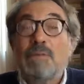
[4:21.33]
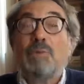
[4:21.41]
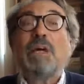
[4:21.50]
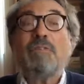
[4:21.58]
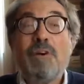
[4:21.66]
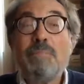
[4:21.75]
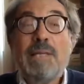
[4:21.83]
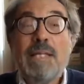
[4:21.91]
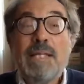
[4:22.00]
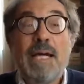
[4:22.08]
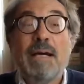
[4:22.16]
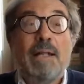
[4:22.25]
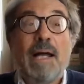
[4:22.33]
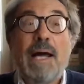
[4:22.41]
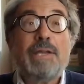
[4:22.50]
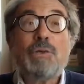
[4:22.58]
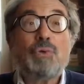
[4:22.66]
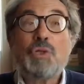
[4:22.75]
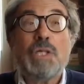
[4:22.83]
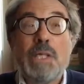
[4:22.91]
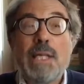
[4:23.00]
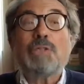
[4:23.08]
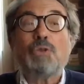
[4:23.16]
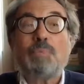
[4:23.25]
una famiglia è
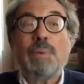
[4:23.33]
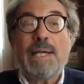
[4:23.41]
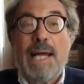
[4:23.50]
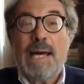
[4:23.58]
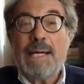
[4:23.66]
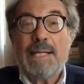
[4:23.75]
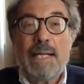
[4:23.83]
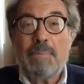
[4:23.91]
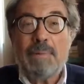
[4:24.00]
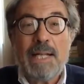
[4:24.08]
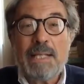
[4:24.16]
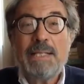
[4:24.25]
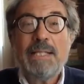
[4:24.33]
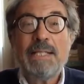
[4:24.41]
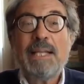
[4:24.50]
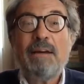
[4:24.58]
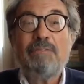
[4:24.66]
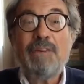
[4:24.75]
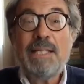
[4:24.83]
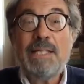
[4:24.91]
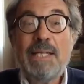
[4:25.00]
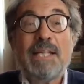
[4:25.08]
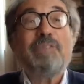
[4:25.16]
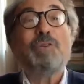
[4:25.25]
riuscita a superare la malattia della
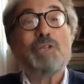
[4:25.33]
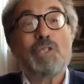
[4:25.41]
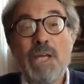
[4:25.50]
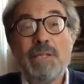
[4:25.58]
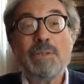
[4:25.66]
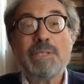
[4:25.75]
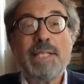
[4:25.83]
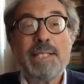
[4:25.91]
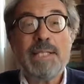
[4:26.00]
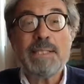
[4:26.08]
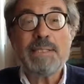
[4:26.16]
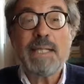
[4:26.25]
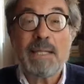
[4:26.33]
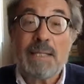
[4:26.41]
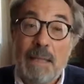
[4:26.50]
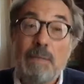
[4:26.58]
figlia rivolgendosi ad essa.